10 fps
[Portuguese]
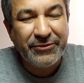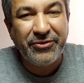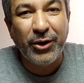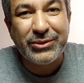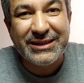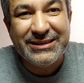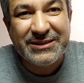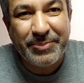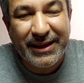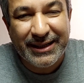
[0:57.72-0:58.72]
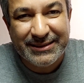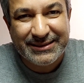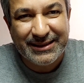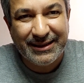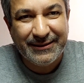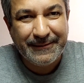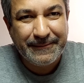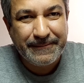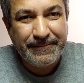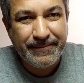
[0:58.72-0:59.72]
falta de esperança.
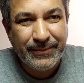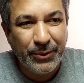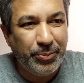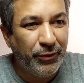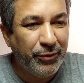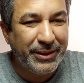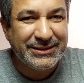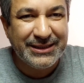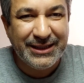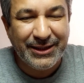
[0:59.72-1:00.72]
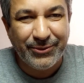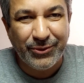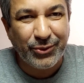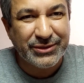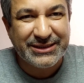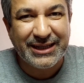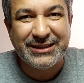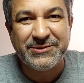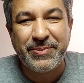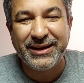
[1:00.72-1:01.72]
O povo brasileiro não consegue
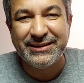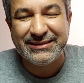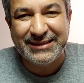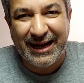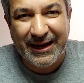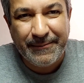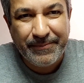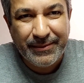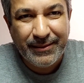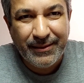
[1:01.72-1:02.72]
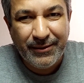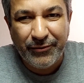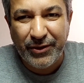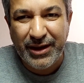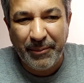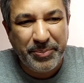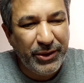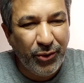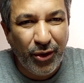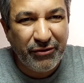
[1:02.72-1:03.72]
esperançar. Foi a
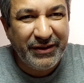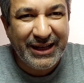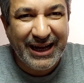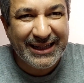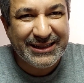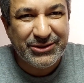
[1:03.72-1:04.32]
pior virada